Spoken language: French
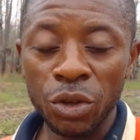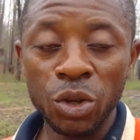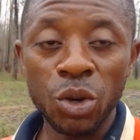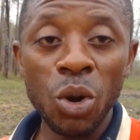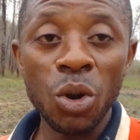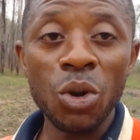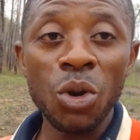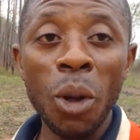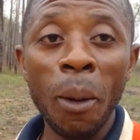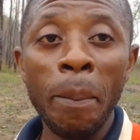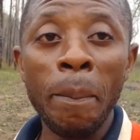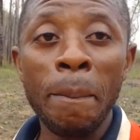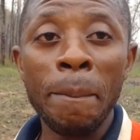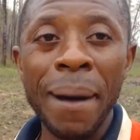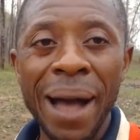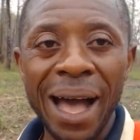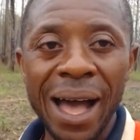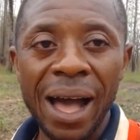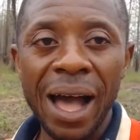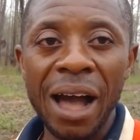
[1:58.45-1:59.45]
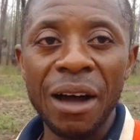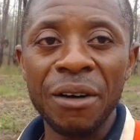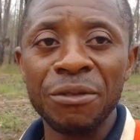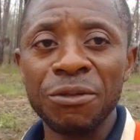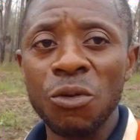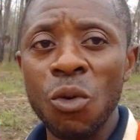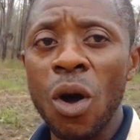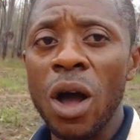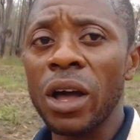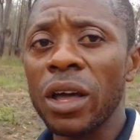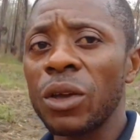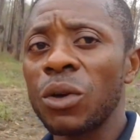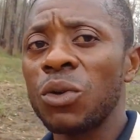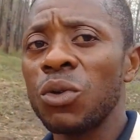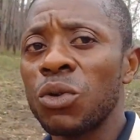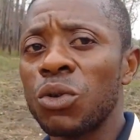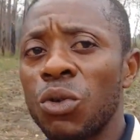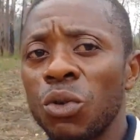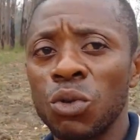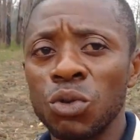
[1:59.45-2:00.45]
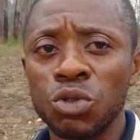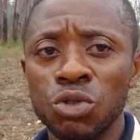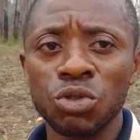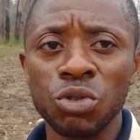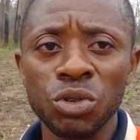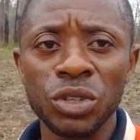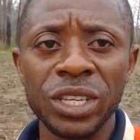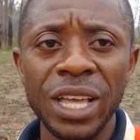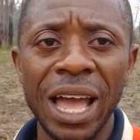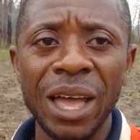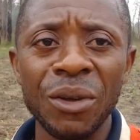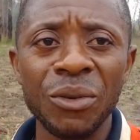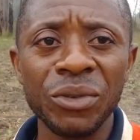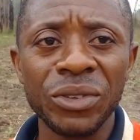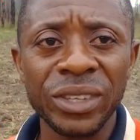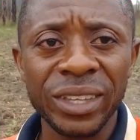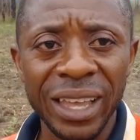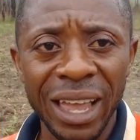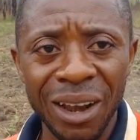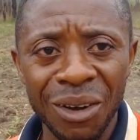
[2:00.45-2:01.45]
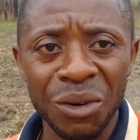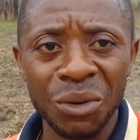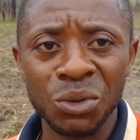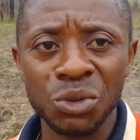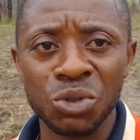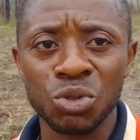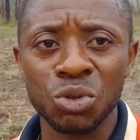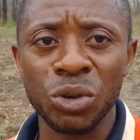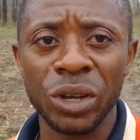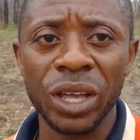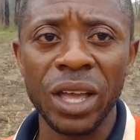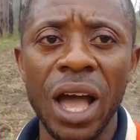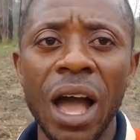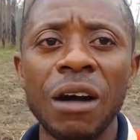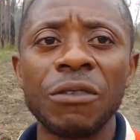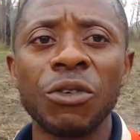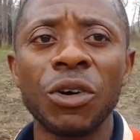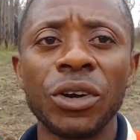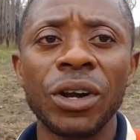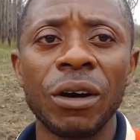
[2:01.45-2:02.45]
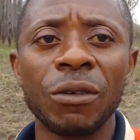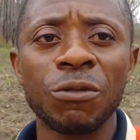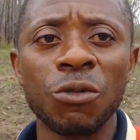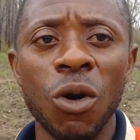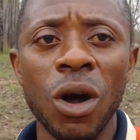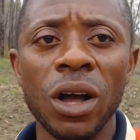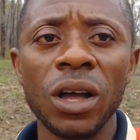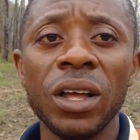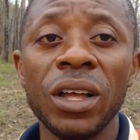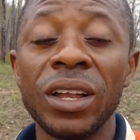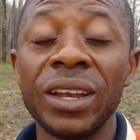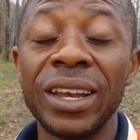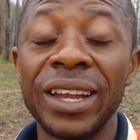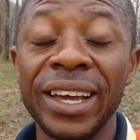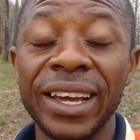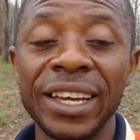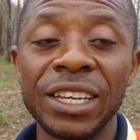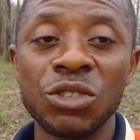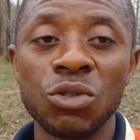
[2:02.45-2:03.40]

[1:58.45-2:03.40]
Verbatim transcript: de ne pas avoir une culture qui a une très longue durée avant d'avoir les